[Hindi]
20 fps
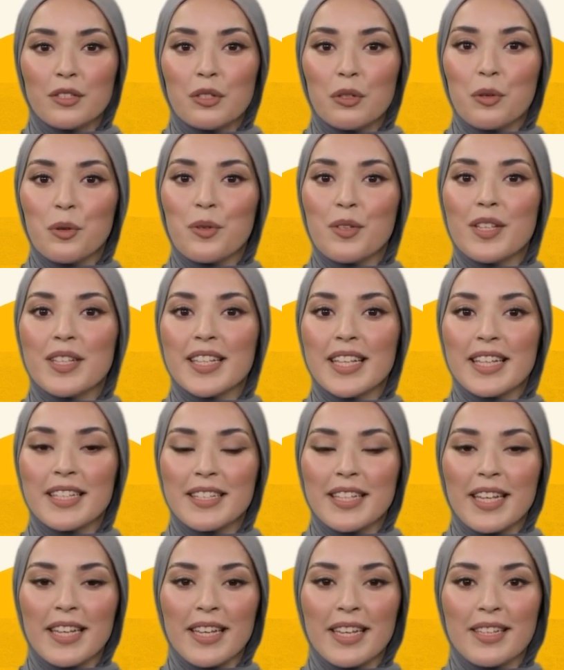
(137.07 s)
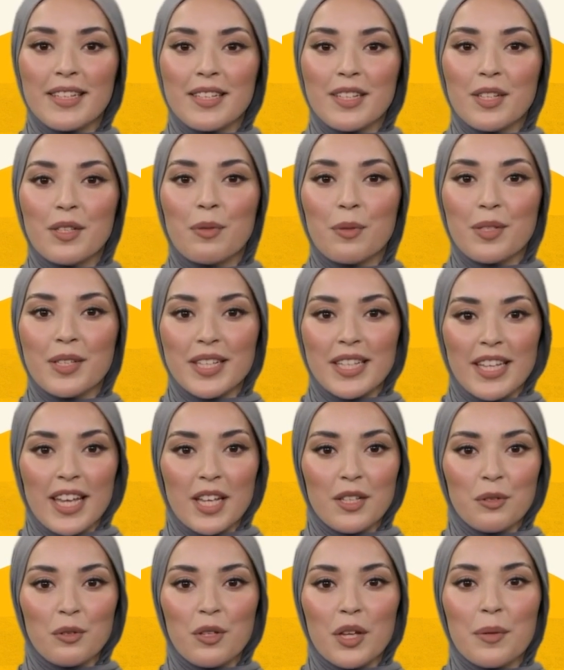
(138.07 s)
जो कुछ सीखते हैं उसे
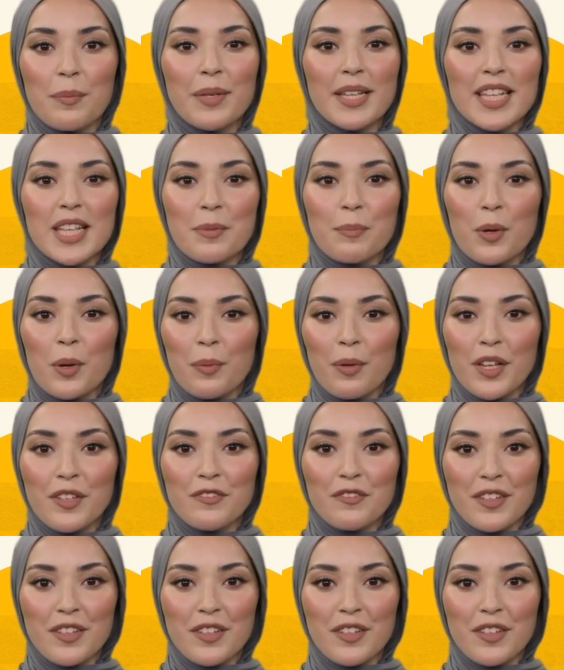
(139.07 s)
लागू करने का मौका